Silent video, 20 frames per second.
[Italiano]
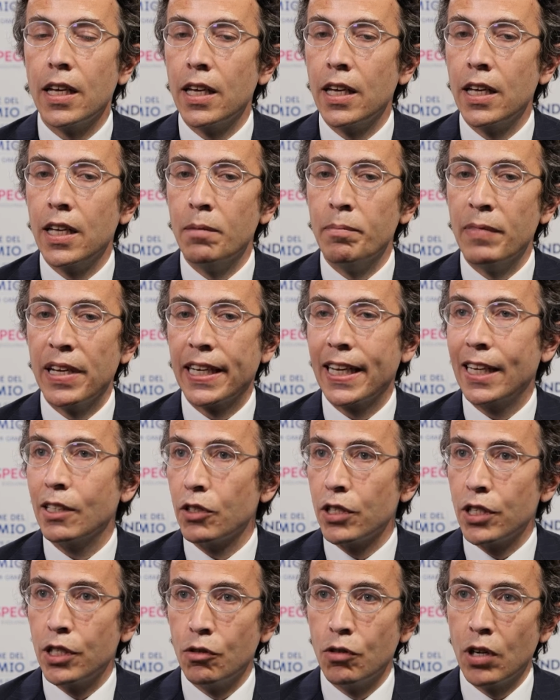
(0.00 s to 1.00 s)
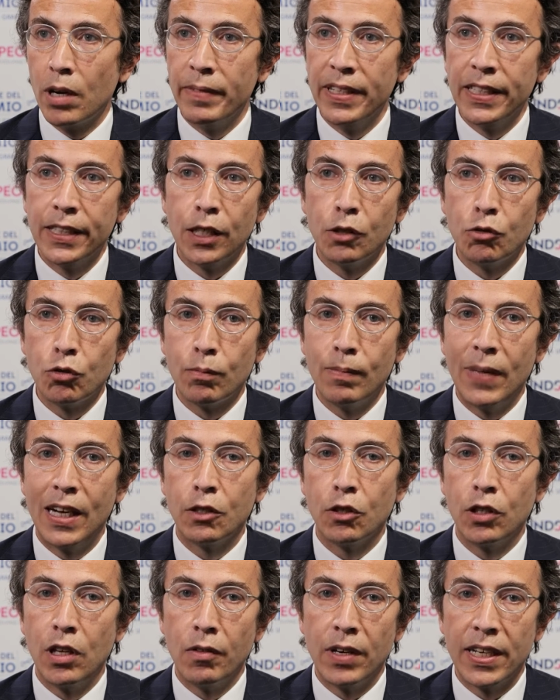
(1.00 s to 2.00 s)
Il mercato è sicuramente
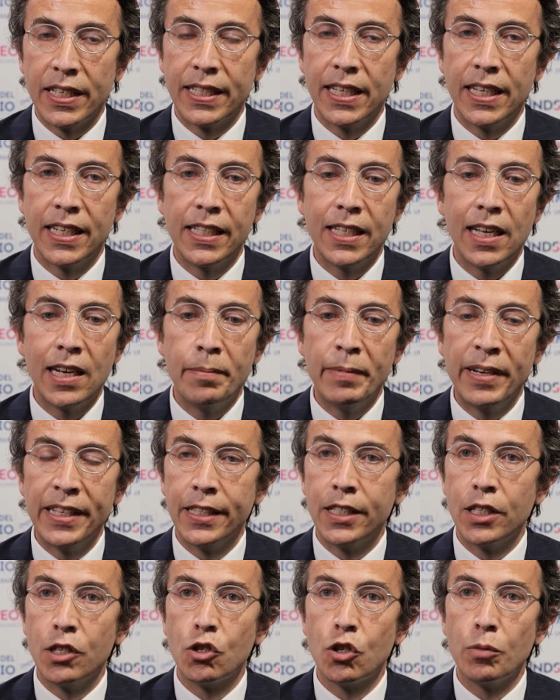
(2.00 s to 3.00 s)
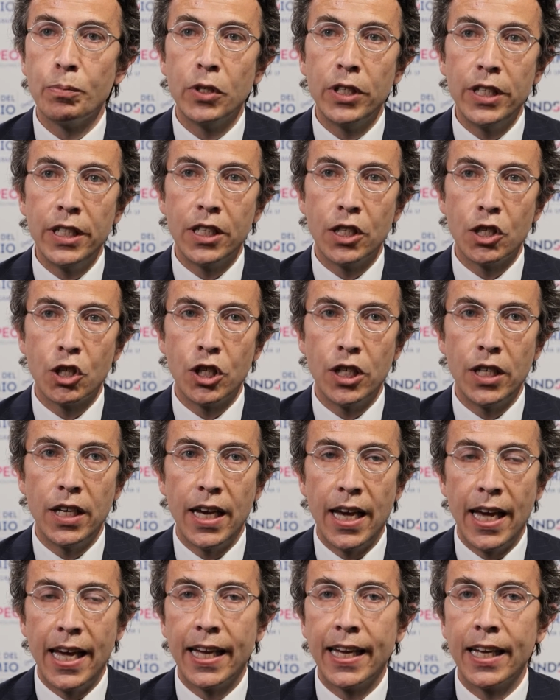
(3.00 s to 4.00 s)
turbato da una serie di elementi geopolitici
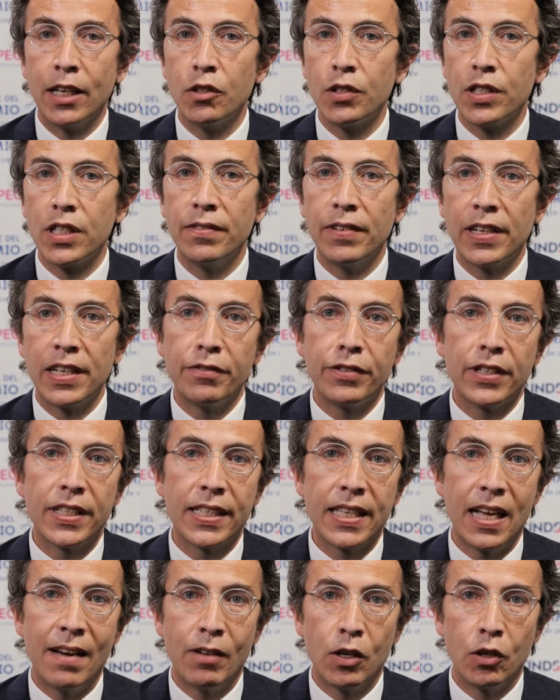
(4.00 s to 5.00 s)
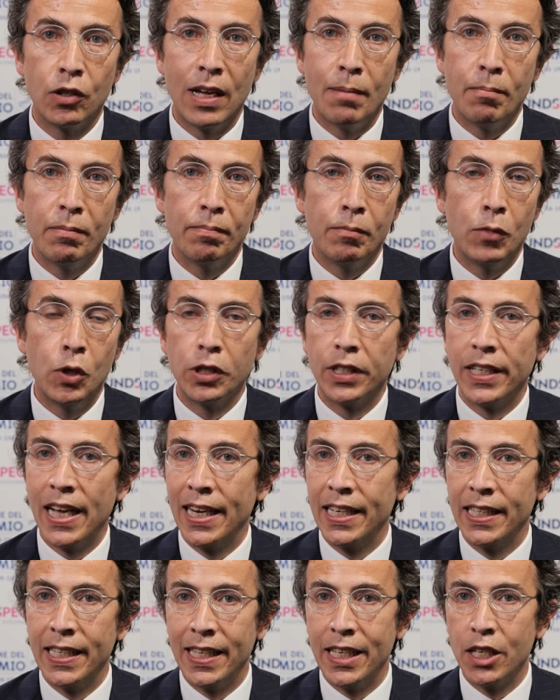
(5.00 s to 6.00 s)
che non si manifestavano da molti
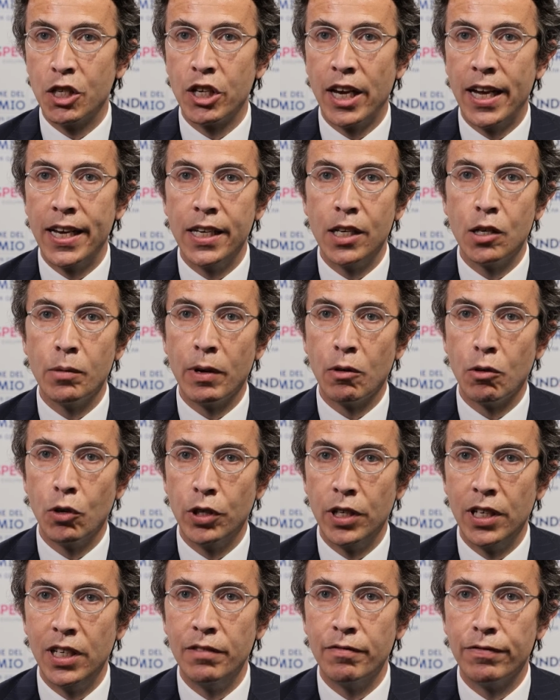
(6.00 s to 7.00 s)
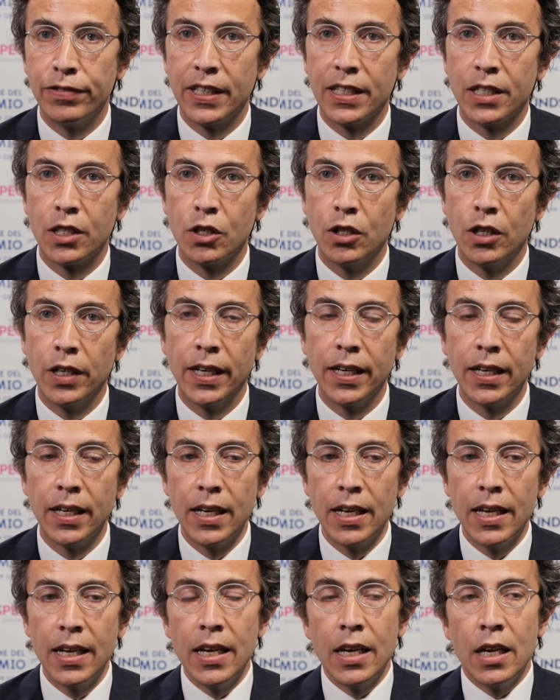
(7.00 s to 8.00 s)
anni, da decenni, come quello
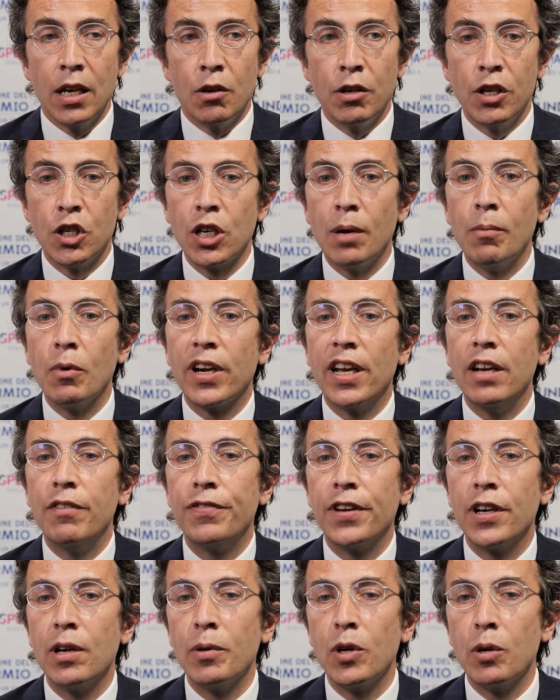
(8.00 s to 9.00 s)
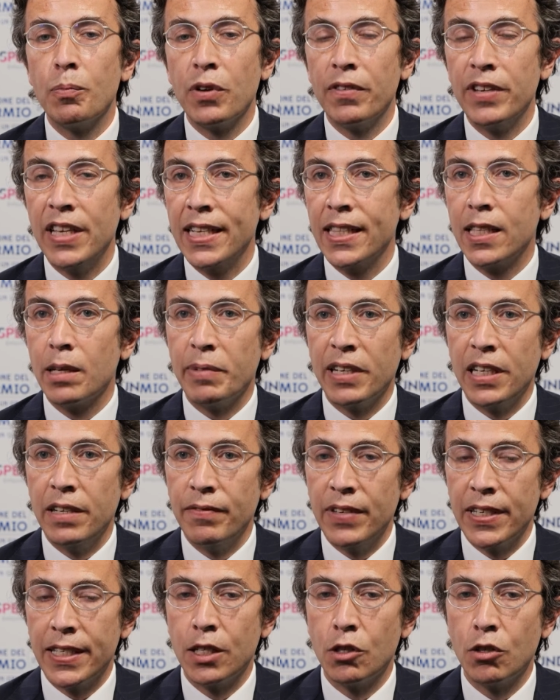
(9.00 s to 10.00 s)
dell'inflazione. Diciamo che il fenomeno più evidente per gli
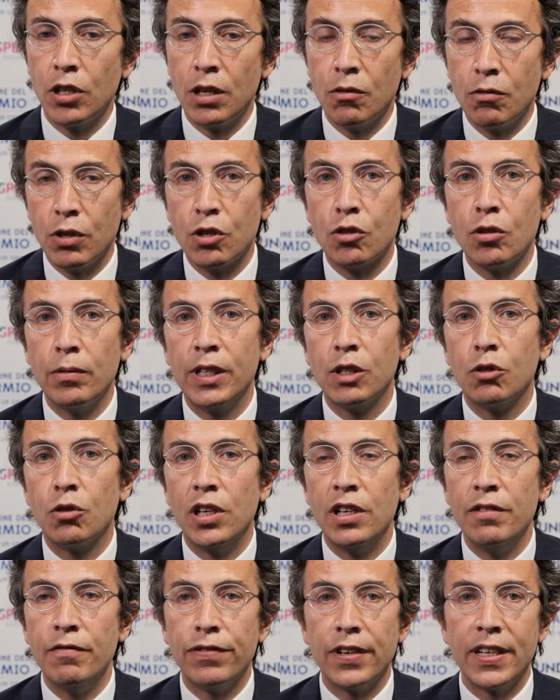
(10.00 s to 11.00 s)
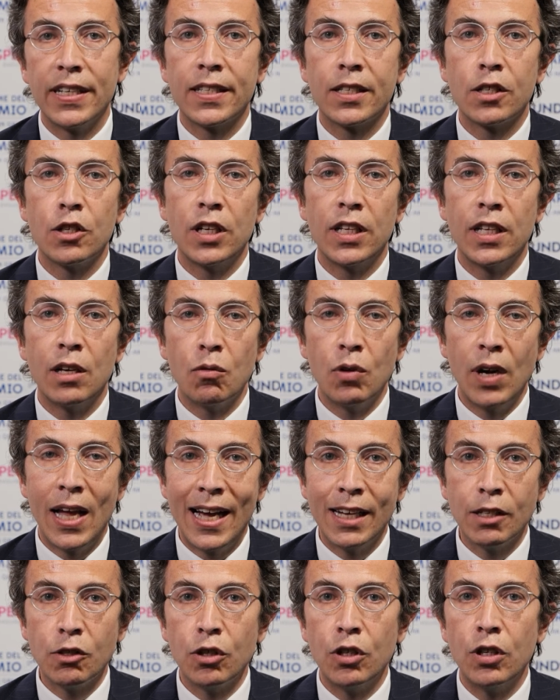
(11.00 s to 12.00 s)
investitori in questo momento è l'inflazione da un
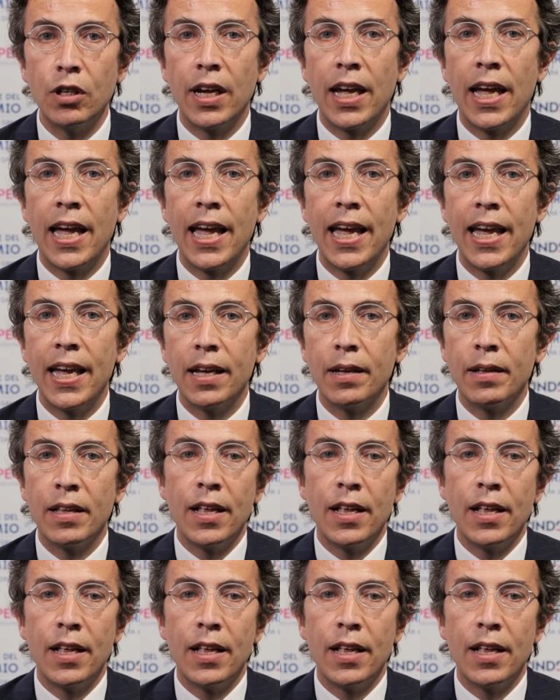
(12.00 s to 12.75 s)
lato e